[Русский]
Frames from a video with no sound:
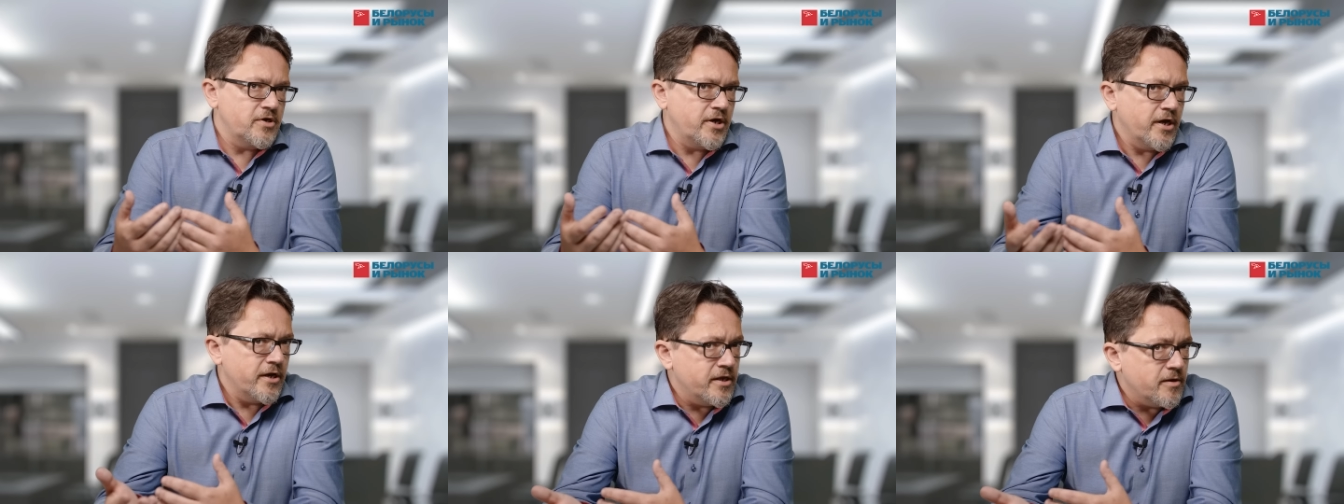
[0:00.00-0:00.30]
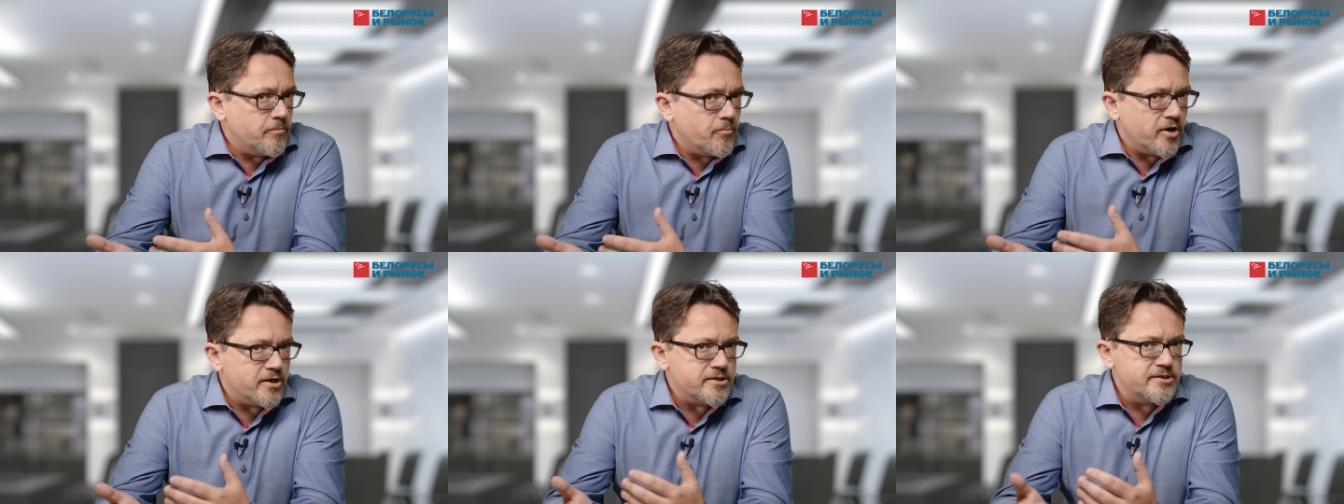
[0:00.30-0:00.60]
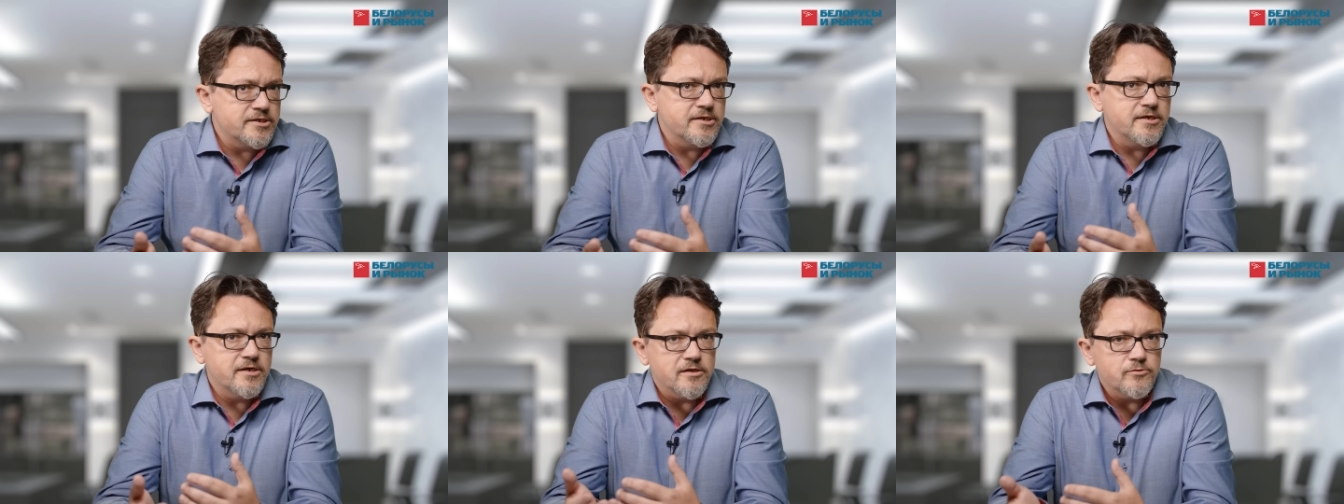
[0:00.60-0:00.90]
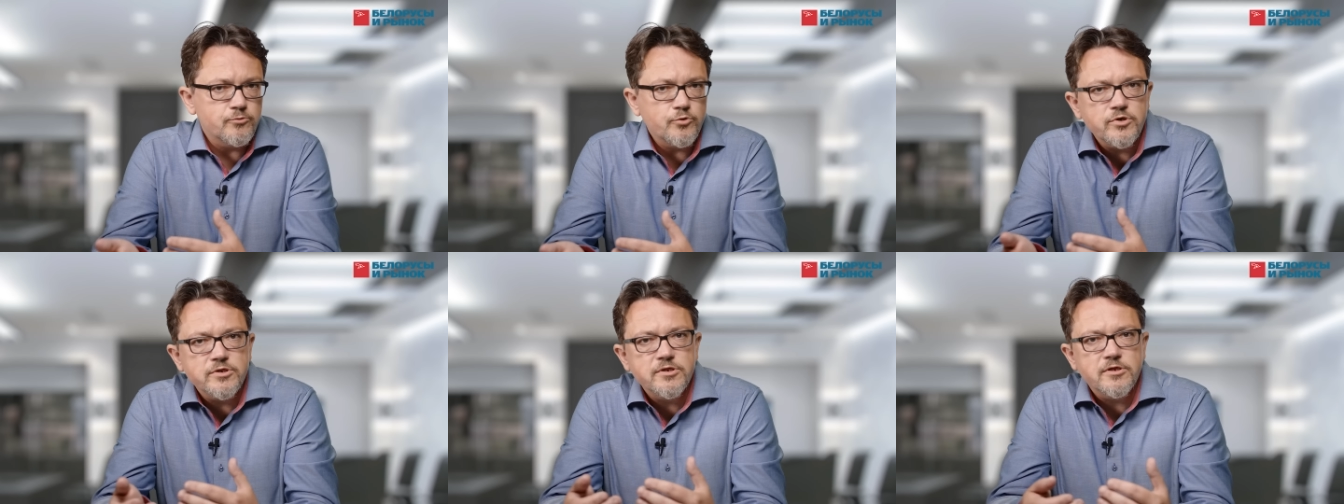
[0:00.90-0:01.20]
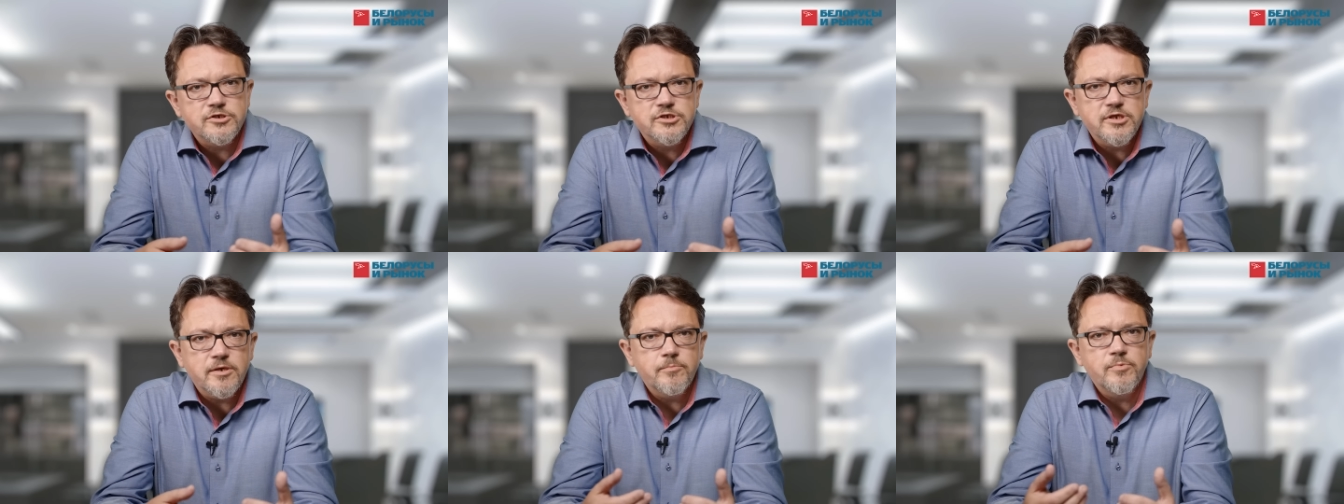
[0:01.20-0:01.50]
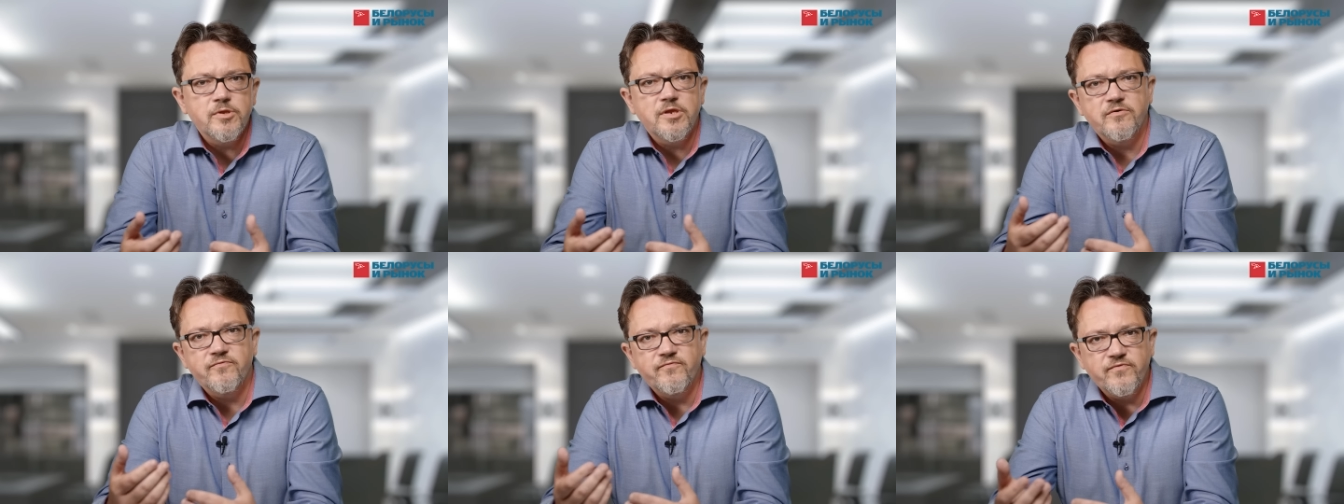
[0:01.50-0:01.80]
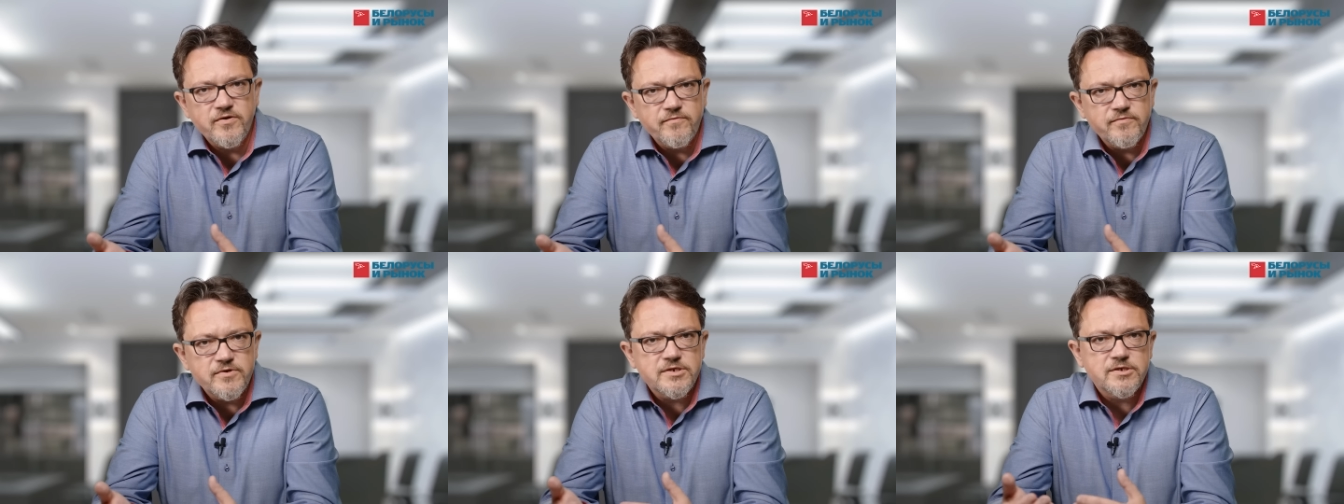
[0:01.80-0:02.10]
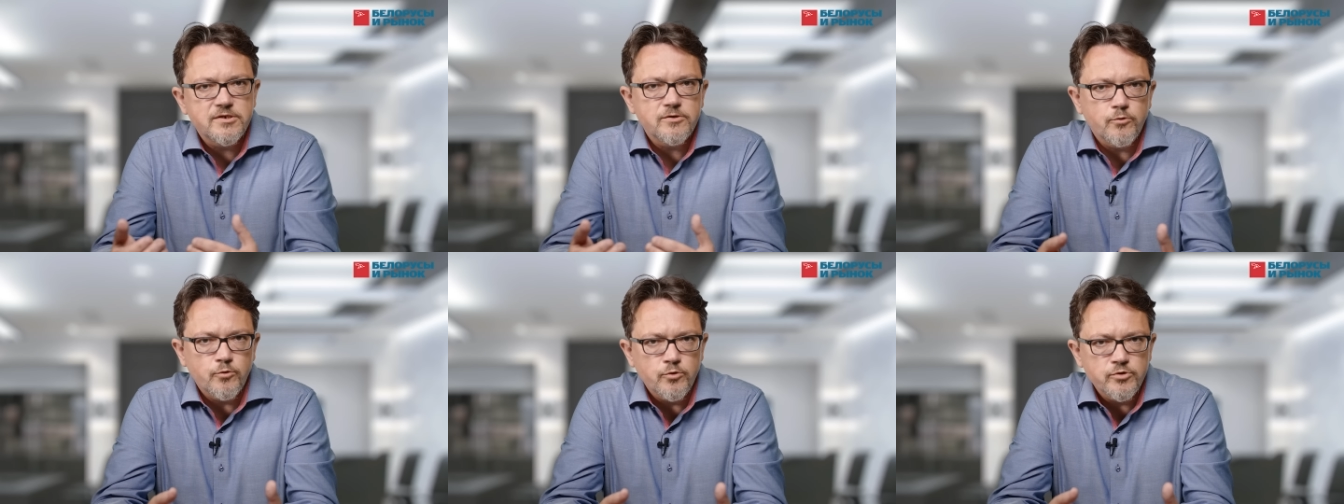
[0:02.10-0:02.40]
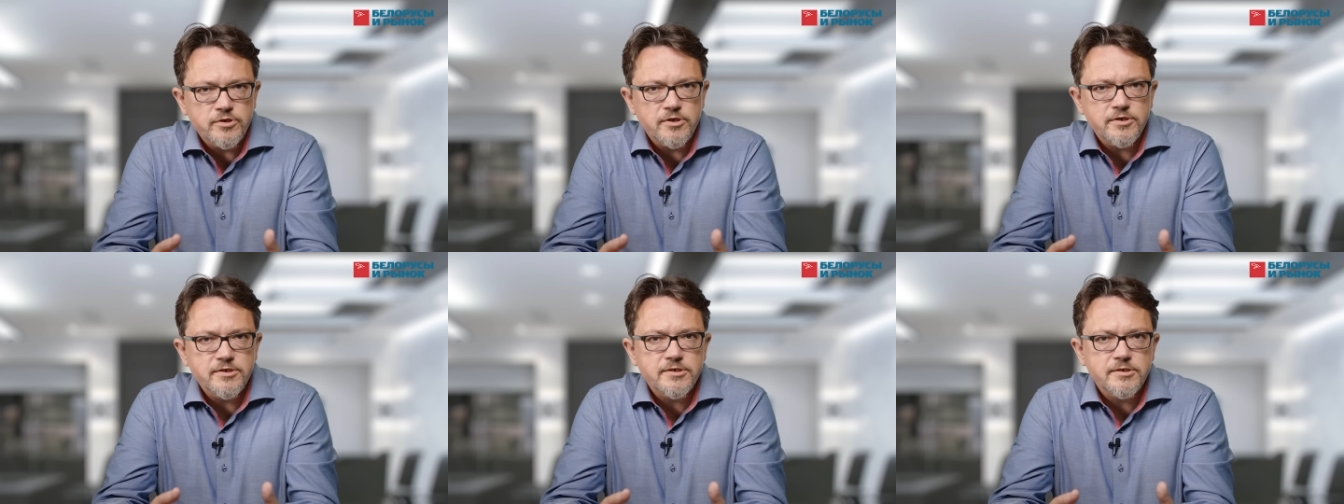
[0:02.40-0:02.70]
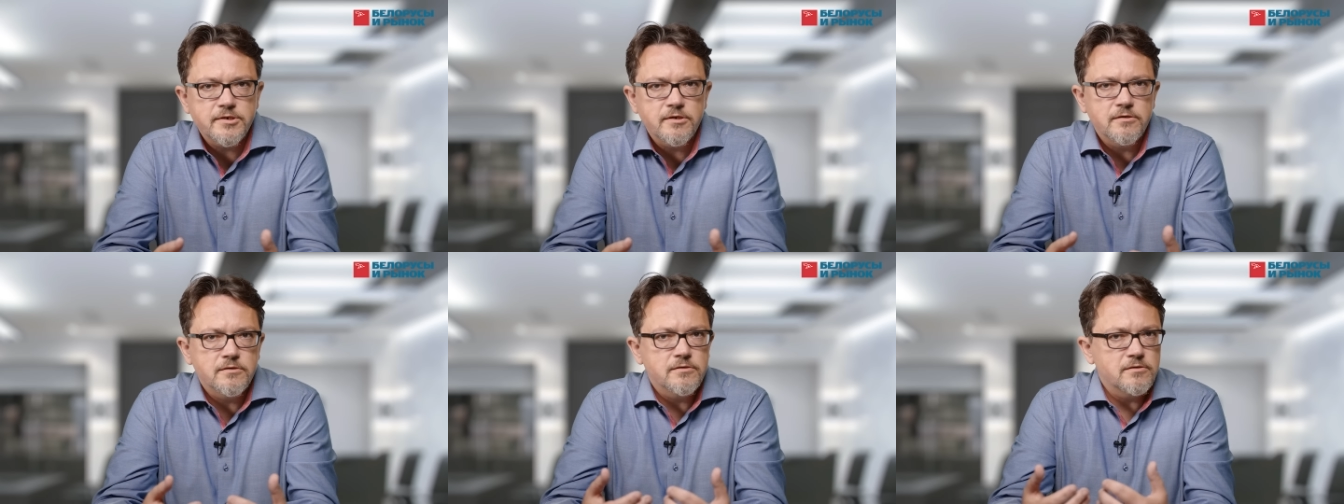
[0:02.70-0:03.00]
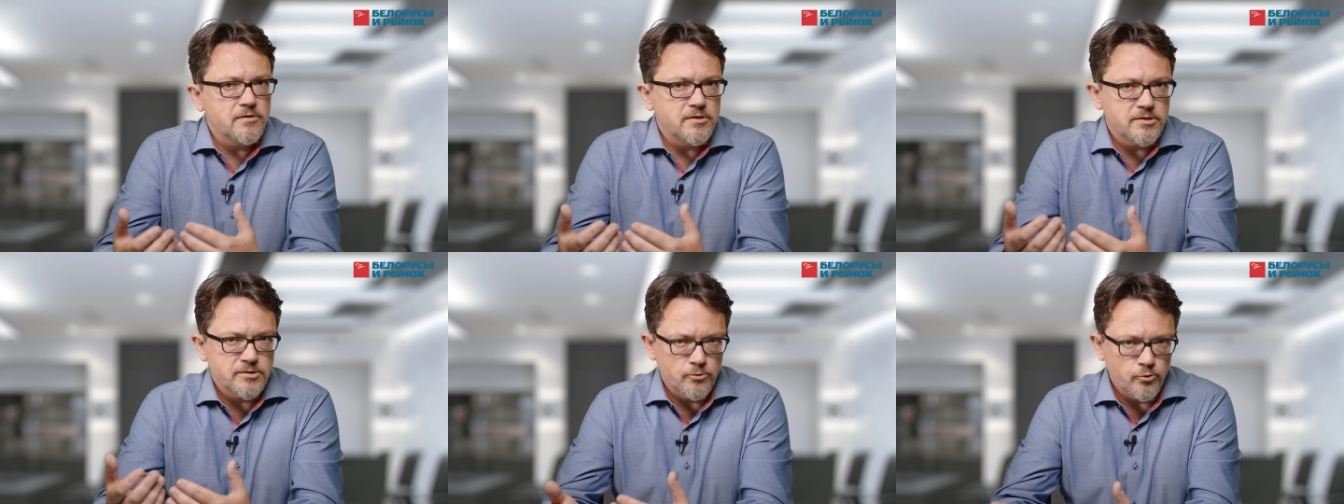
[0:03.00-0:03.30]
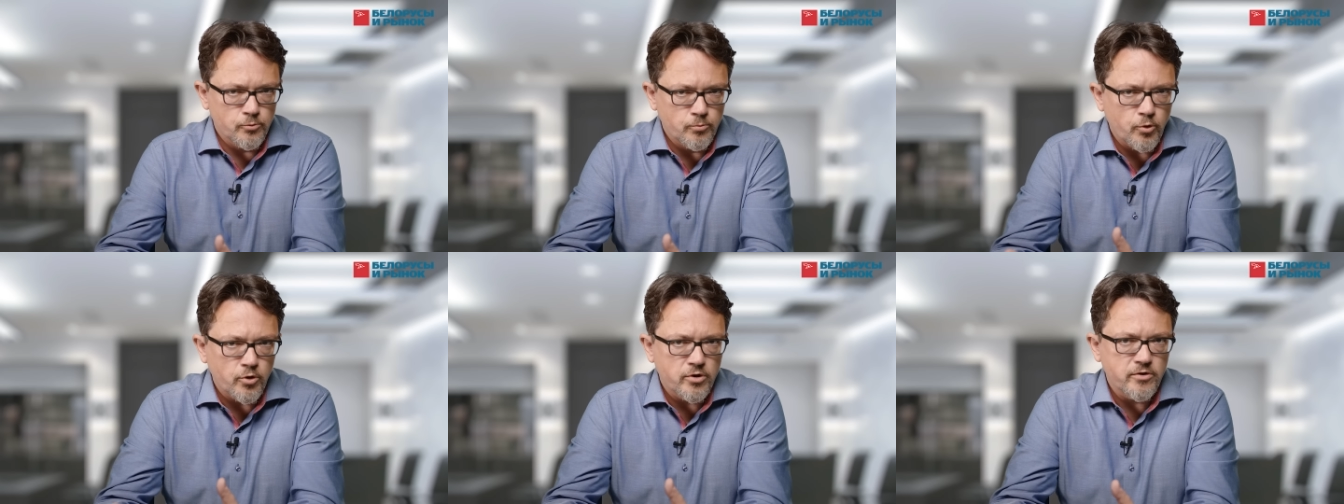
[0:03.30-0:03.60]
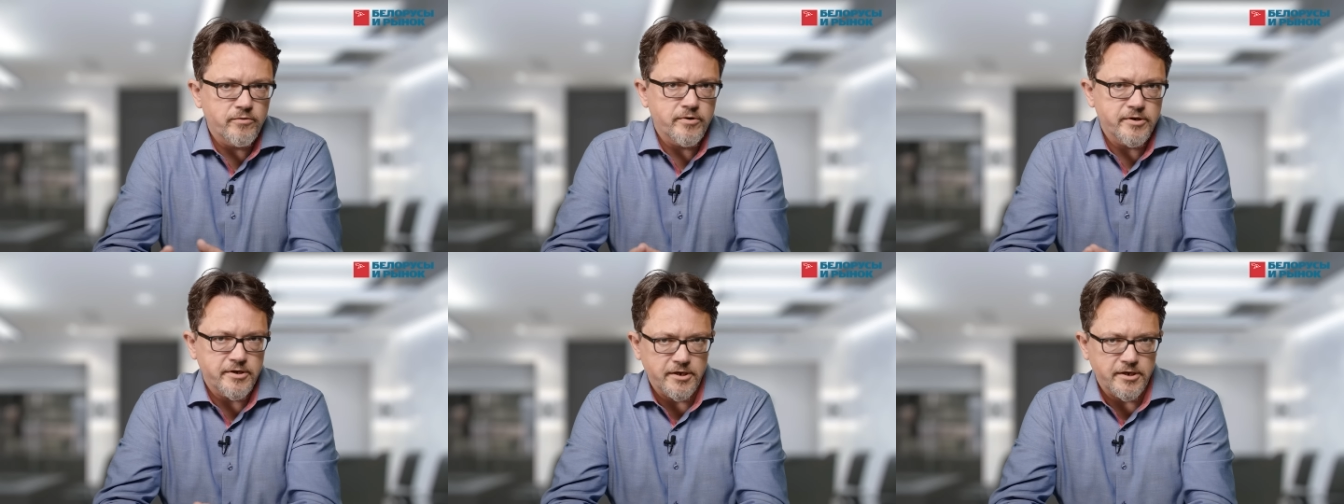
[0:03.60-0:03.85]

реанимации, которая должна была вывести отрасль из глубокого